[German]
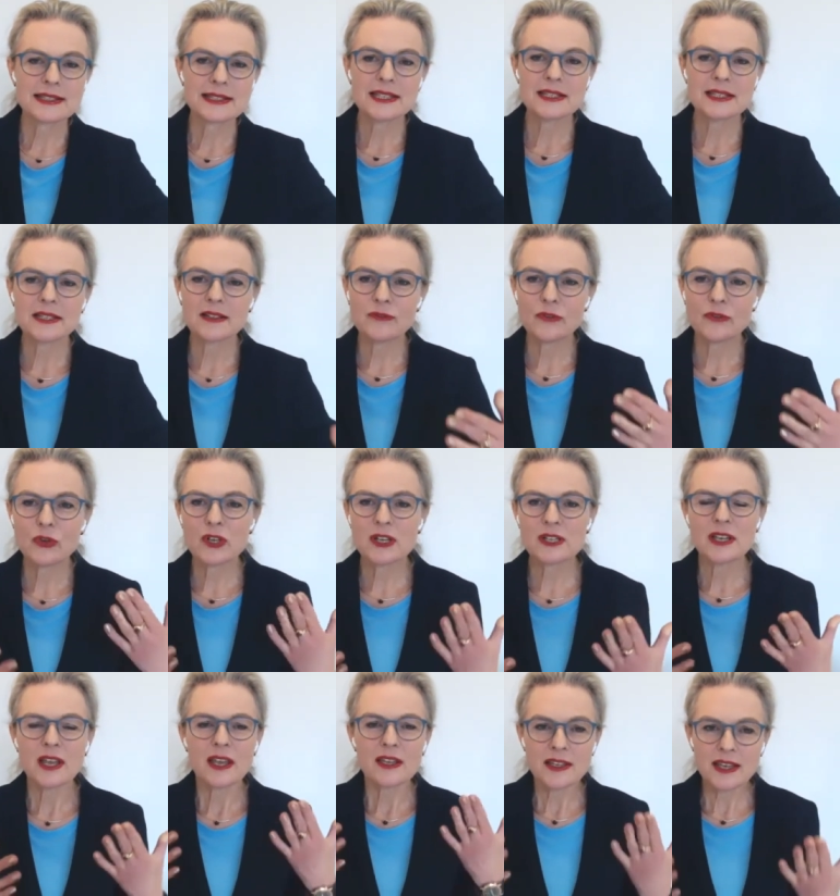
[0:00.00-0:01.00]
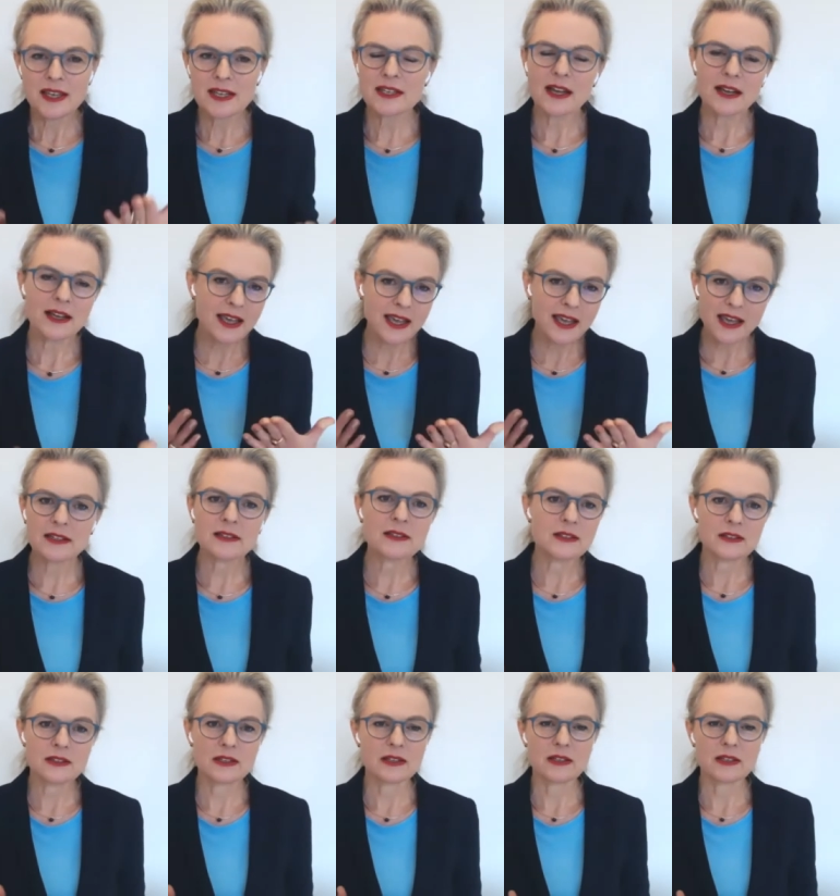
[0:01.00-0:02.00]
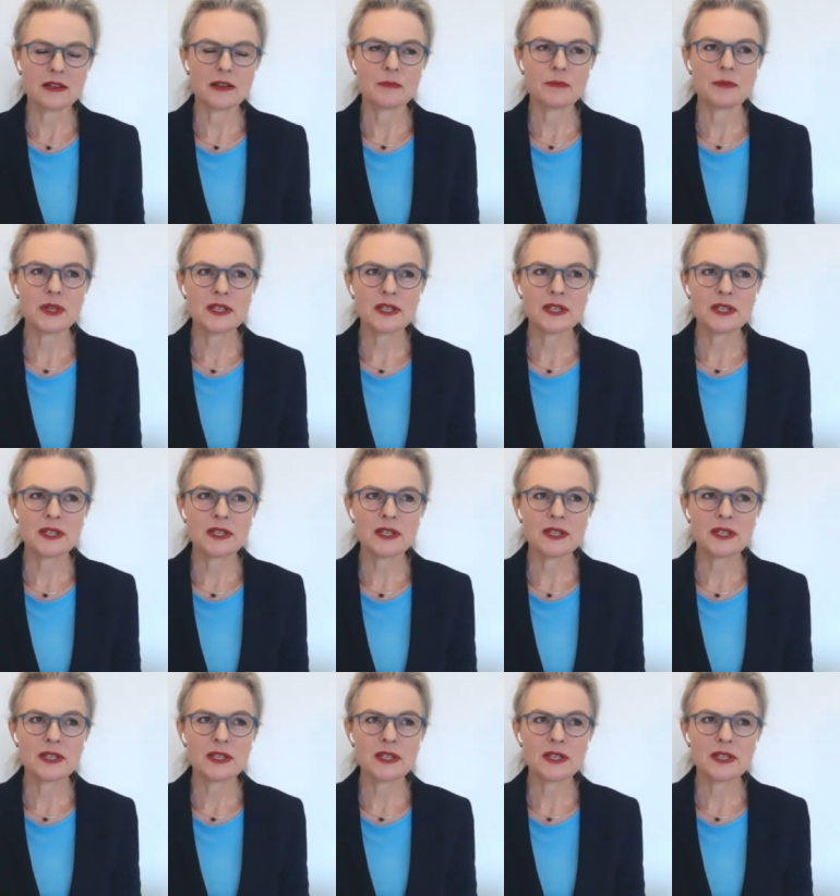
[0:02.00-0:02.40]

Zittern wirklich jeder kennt ähm,